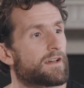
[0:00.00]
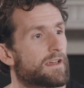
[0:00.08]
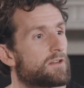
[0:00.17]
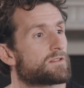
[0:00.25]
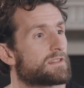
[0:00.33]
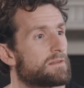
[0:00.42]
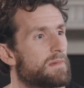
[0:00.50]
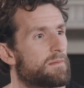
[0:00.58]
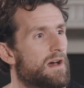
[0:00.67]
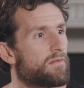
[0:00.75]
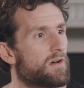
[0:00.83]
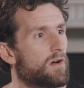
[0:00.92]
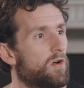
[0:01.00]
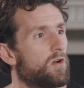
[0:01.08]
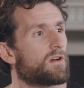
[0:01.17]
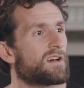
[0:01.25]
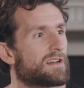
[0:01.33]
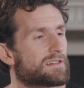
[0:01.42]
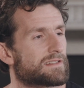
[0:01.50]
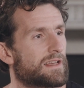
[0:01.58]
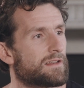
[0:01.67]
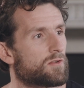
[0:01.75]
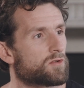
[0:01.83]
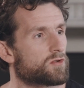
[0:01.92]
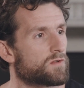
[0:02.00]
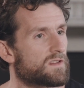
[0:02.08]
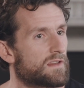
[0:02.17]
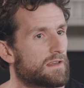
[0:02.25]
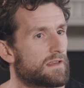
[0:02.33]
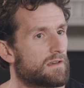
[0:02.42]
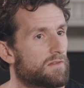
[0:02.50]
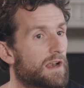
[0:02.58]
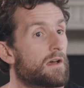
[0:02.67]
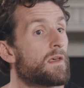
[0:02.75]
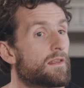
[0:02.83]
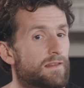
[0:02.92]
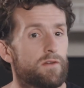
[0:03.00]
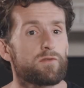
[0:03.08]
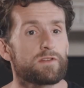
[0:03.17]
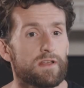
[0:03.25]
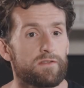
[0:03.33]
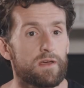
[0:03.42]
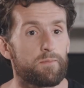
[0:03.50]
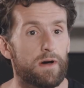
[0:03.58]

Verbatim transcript: avait réussi même à avoir Orelsan dans le jeu, c'est. Voilà. Ça, vous le saviez